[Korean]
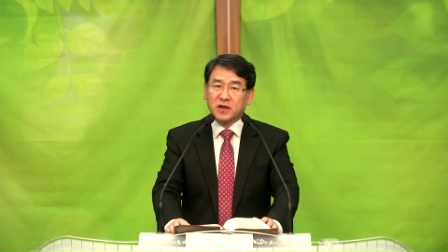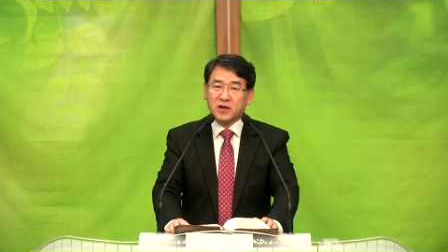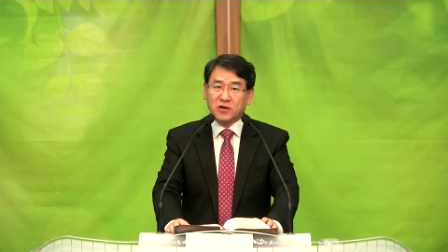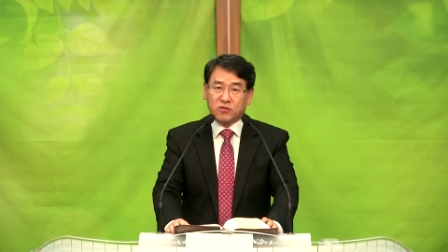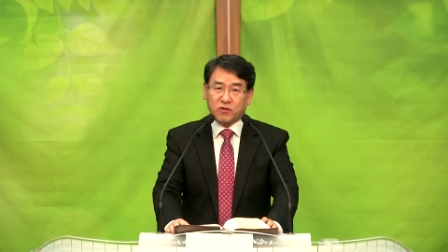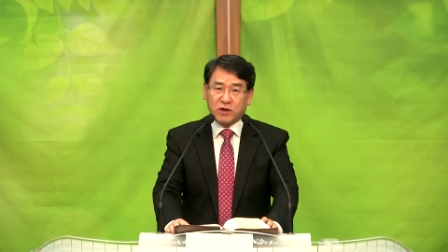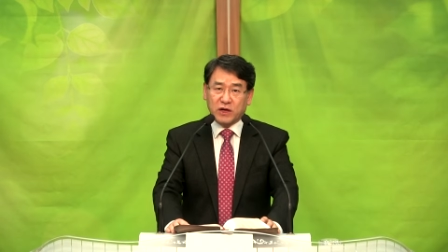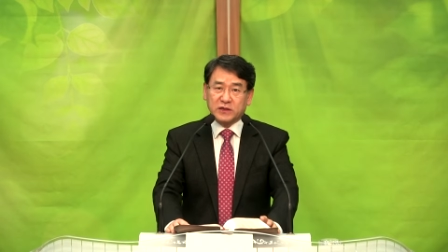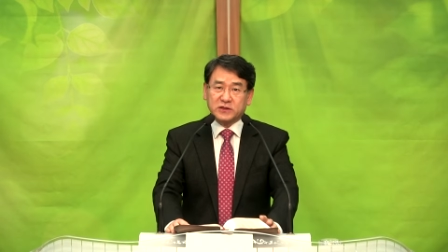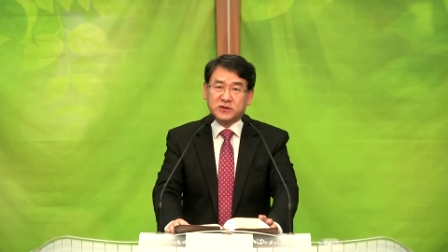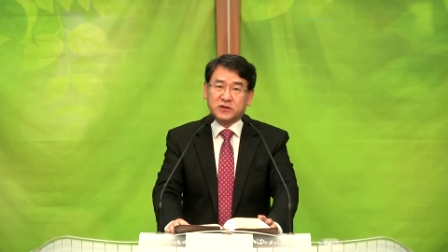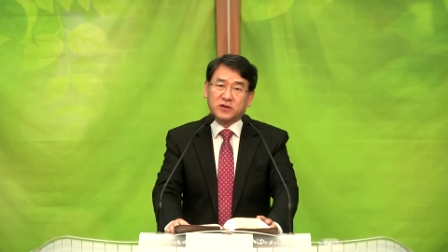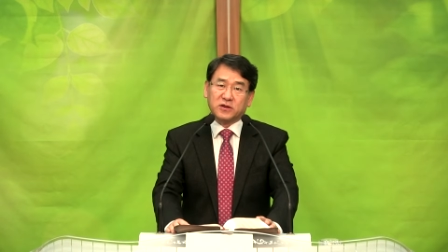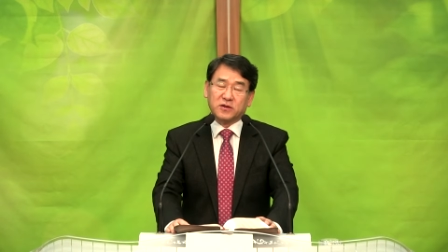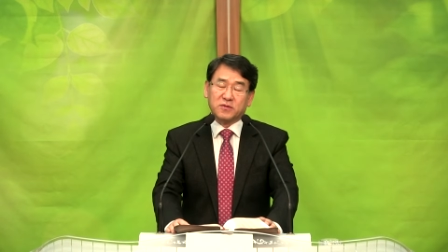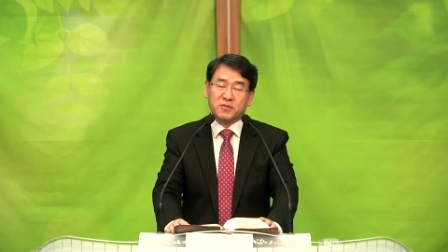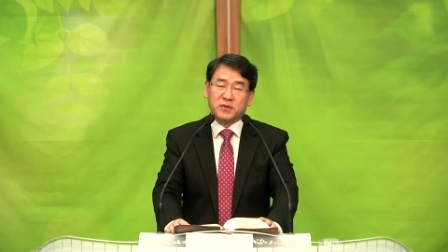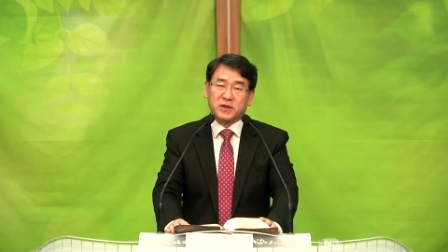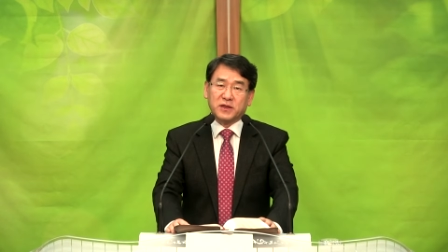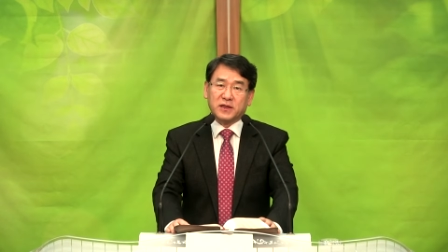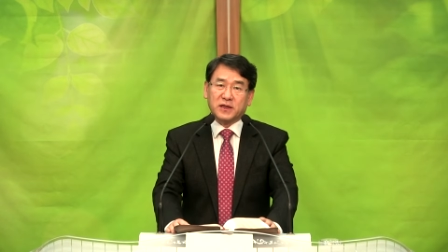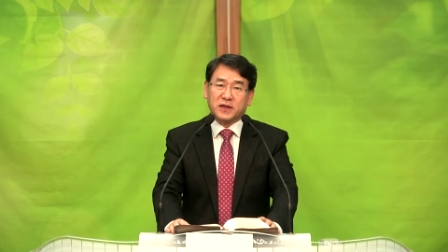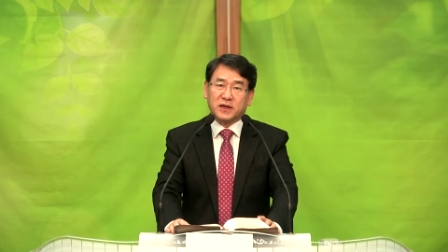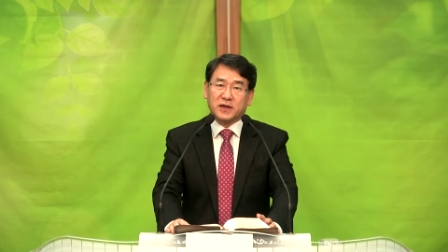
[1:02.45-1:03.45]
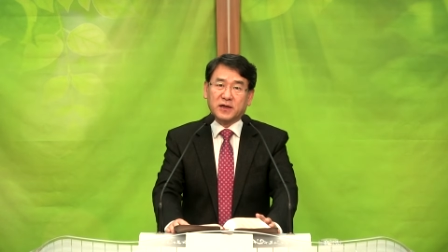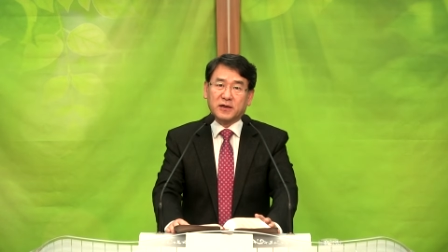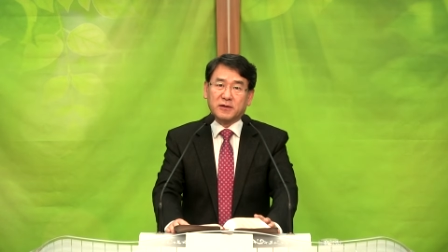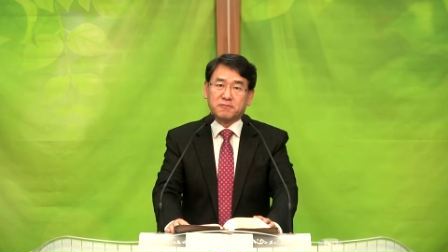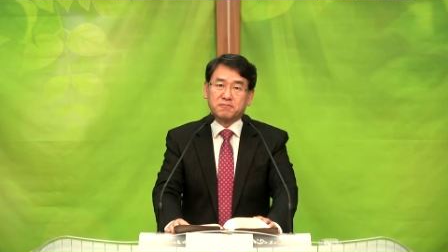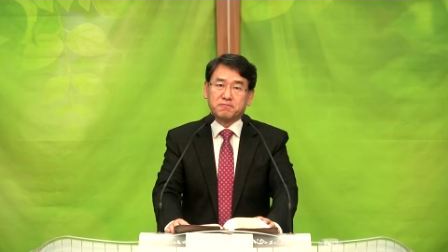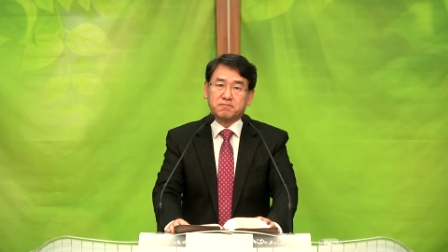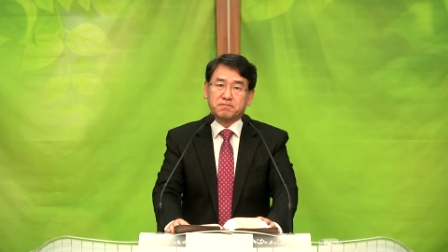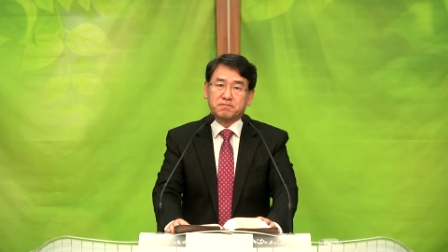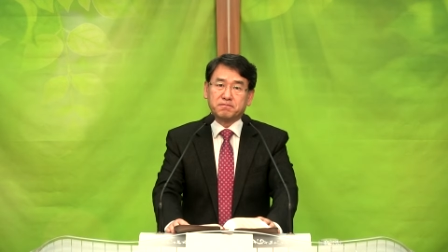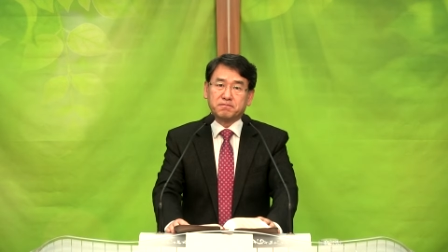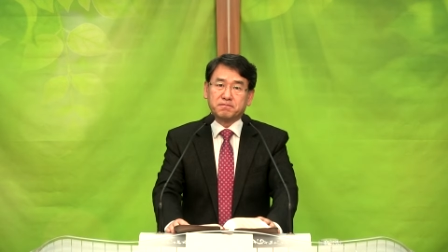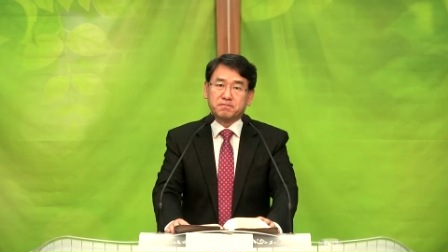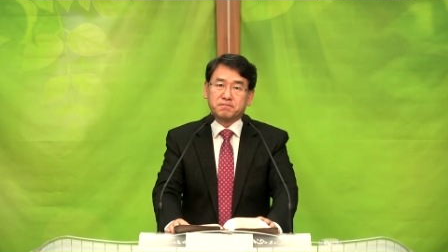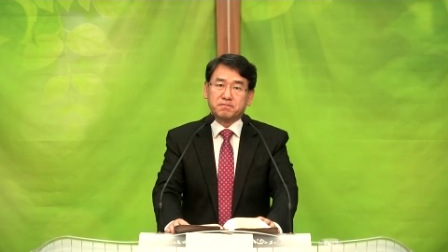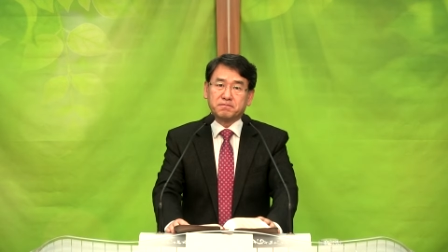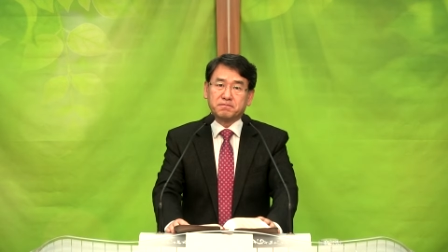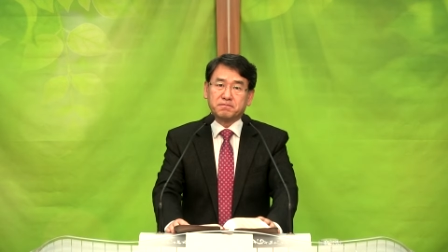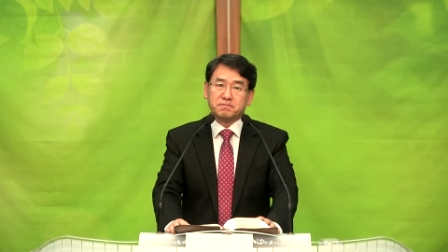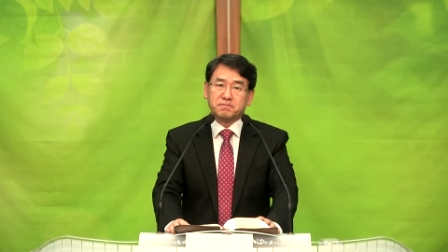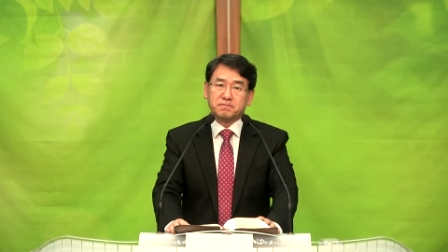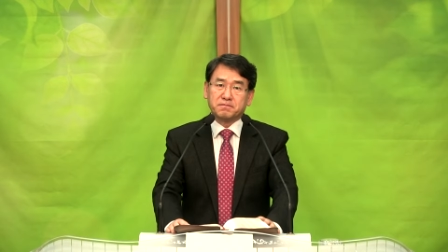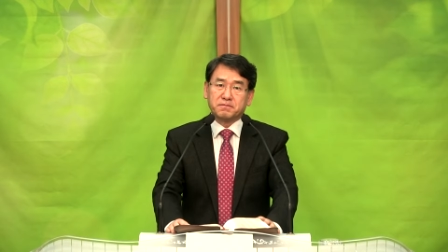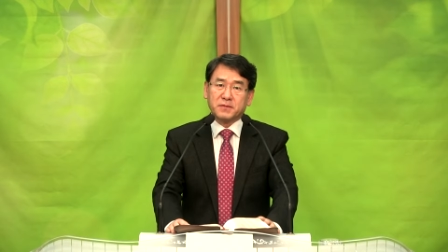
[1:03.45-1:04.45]
과정입니다.
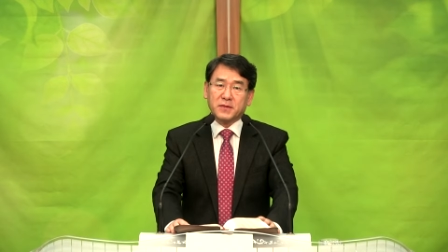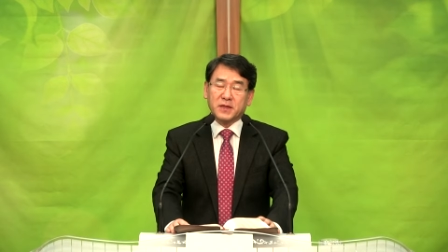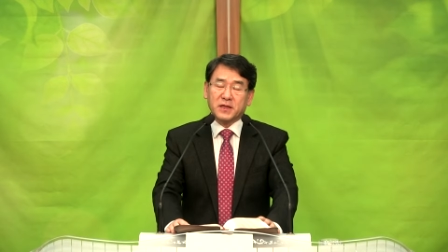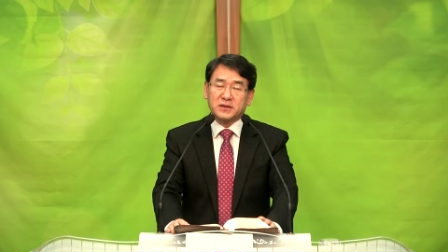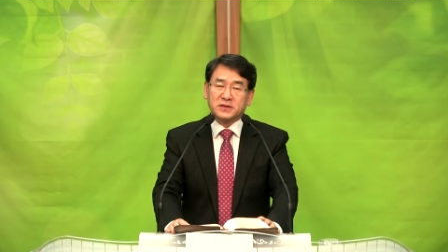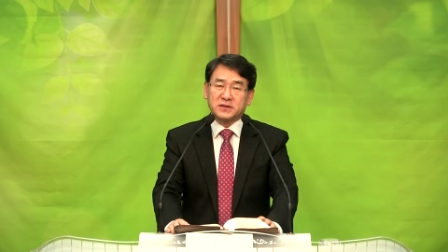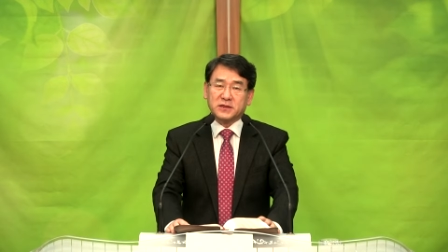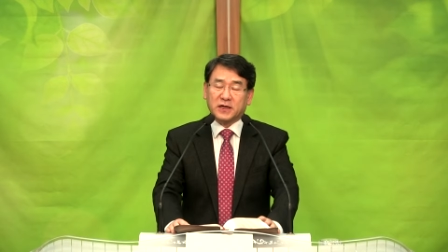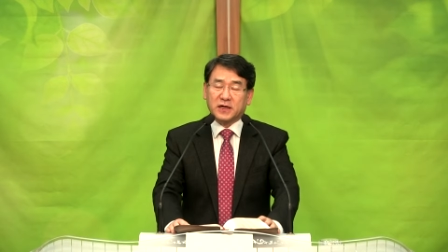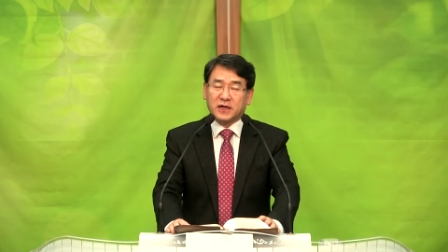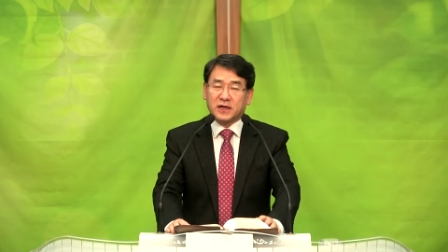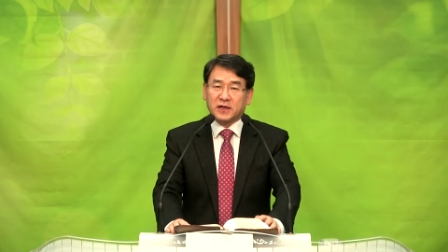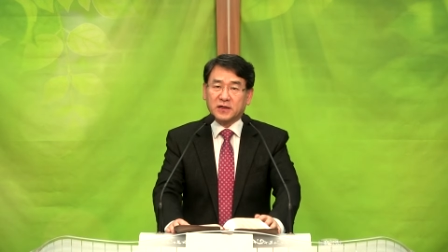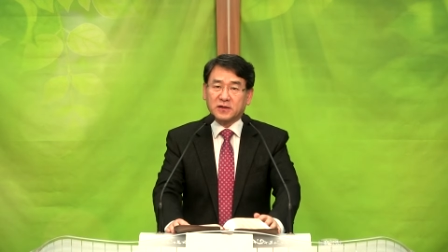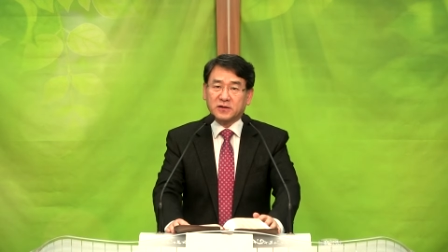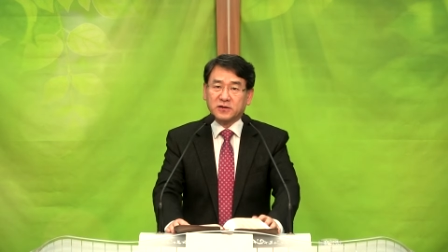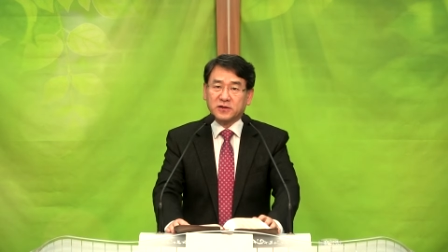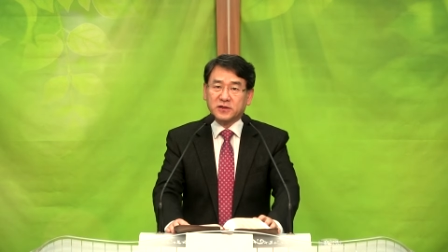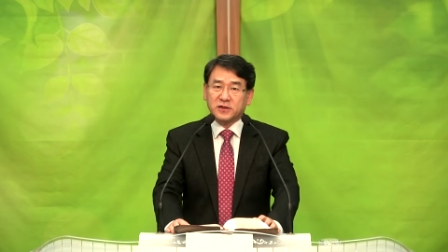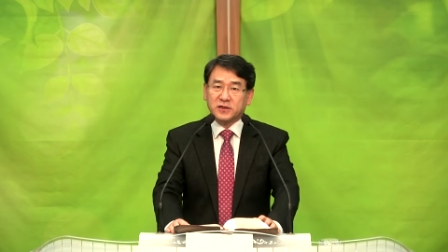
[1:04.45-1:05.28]
자, 그렇기